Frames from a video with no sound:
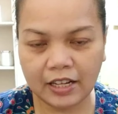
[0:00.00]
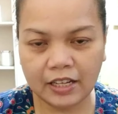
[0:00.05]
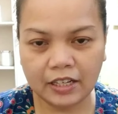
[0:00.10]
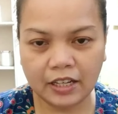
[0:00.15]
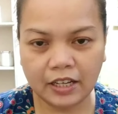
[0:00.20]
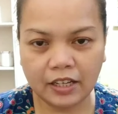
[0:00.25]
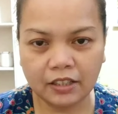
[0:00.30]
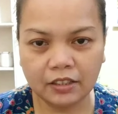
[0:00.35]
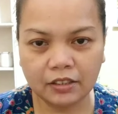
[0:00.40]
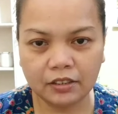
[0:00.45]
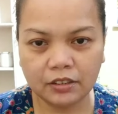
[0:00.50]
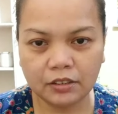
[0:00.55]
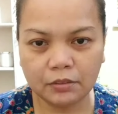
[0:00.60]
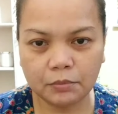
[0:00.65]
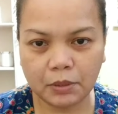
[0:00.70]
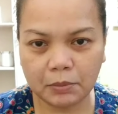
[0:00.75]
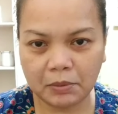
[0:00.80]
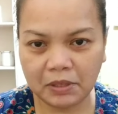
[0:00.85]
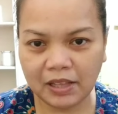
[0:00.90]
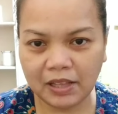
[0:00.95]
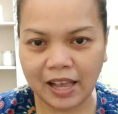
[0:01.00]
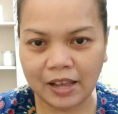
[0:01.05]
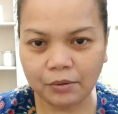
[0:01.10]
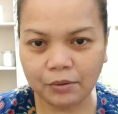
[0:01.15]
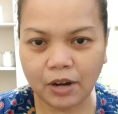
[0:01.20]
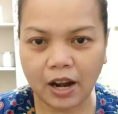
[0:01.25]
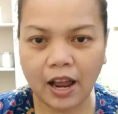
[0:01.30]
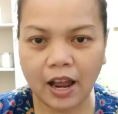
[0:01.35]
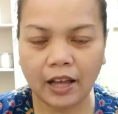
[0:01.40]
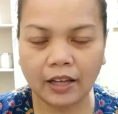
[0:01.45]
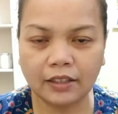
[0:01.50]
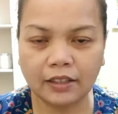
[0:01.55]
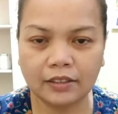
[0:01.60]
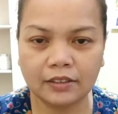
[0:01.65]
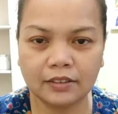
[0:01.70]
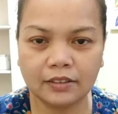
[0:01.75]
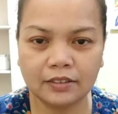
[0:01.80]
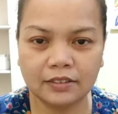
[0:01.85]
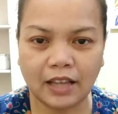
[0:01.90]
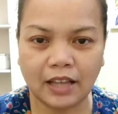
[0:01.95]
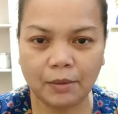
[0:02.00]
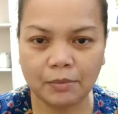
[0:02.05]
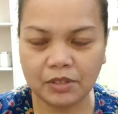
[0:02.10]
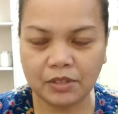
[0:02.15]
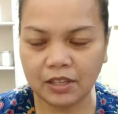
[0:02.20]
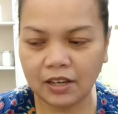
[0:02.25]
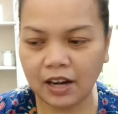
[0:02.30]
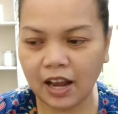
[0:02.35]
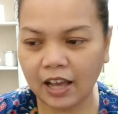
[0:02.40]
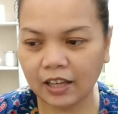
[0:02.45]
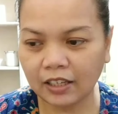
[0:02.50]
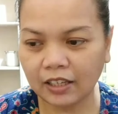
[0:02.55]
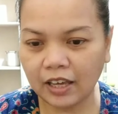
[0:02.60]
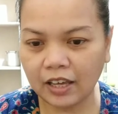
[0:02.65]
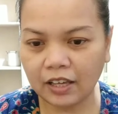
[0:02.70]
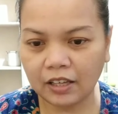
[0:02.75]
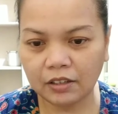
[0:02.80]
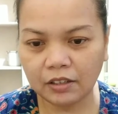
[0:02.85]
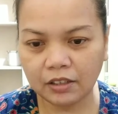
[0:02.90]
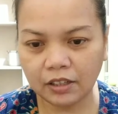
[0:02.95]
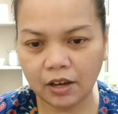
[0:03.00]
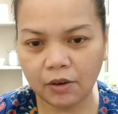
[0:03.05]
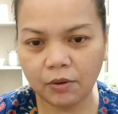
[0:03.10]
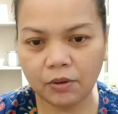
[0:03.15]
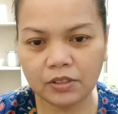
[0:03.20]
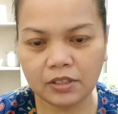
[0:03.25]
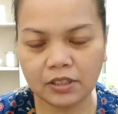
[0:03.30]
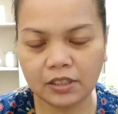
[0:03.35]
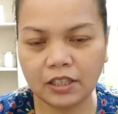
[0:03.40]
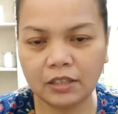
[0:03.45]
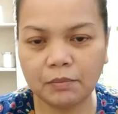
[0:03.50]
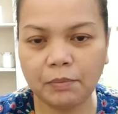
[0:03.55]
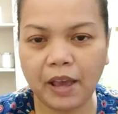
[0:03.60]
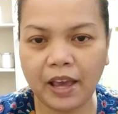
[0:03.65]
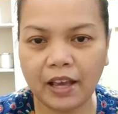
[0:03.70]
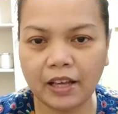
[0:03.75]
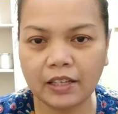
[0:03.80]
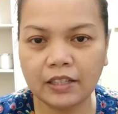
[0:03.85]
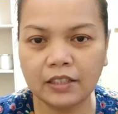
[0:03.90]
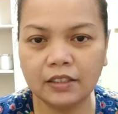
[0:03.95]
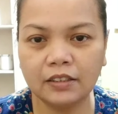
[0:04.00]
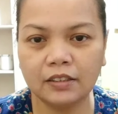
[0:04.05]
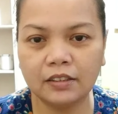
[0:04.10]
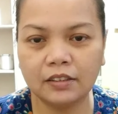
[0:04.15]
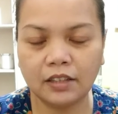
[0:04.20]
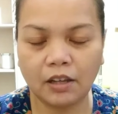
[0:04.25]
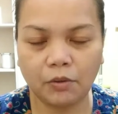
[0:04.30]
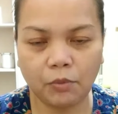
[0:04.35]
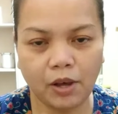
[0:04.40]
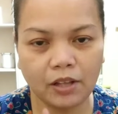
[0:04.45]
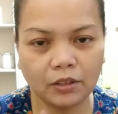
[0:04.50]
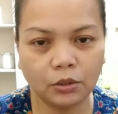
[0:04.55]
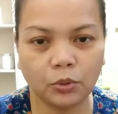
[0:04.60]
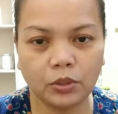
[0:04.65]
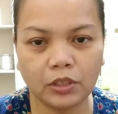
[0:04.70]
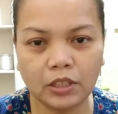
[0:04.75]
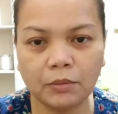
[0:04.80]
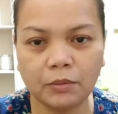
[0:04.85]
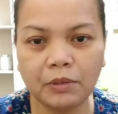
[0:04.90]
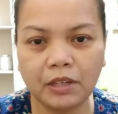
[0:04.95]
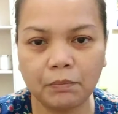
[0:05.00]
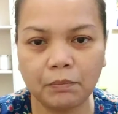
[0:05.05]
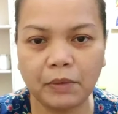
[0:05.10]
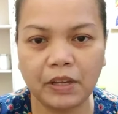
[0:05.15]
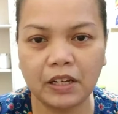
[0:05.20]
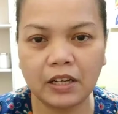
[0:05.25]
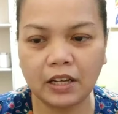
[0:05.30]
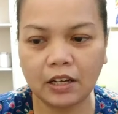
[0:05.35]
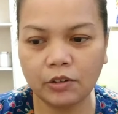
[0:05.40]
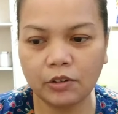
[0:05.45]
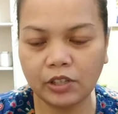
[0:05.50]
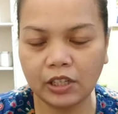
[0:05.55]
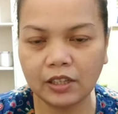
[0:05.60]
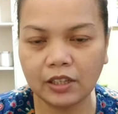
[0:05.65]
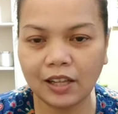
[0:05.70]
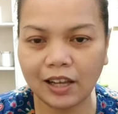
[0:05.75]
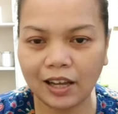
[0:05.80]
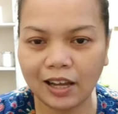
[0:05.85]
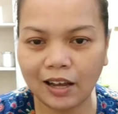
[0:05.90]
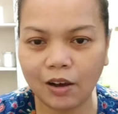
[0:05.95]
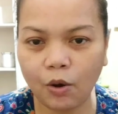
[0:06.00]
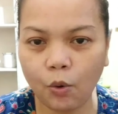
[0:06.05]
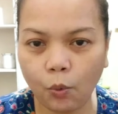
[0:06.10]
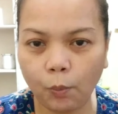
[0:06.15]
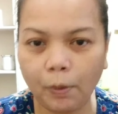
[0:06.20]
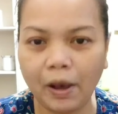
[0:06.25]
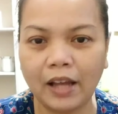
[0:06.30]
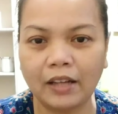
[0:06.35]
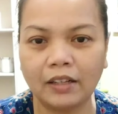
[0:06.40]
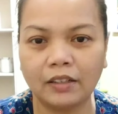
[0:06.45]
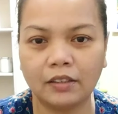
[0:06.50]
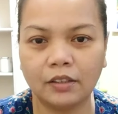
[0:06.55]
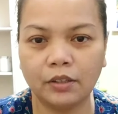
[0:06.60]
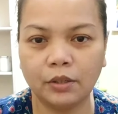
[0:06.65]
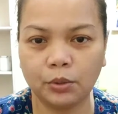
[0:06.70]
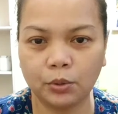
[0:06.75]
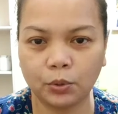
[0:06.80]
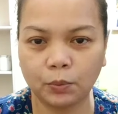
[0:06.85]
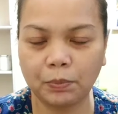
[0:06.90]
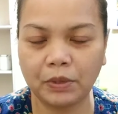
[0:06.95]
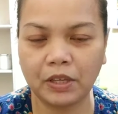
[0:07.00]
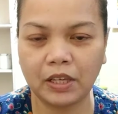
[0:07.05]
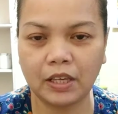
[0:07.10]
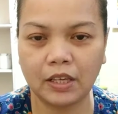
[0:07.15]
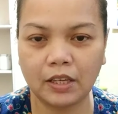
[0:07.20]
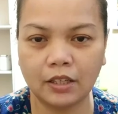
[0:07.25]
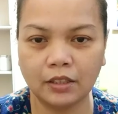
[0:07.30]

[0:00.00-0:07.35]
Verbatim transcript: เลยเนี่ยมันมี หลายรากสามซี่รากเนี้ยเขาก็จะคิดแพงขึ้น แต่ว่าตัวที่หมิงเป็นเนี่ยเขาคิดราคาหกพันรูปี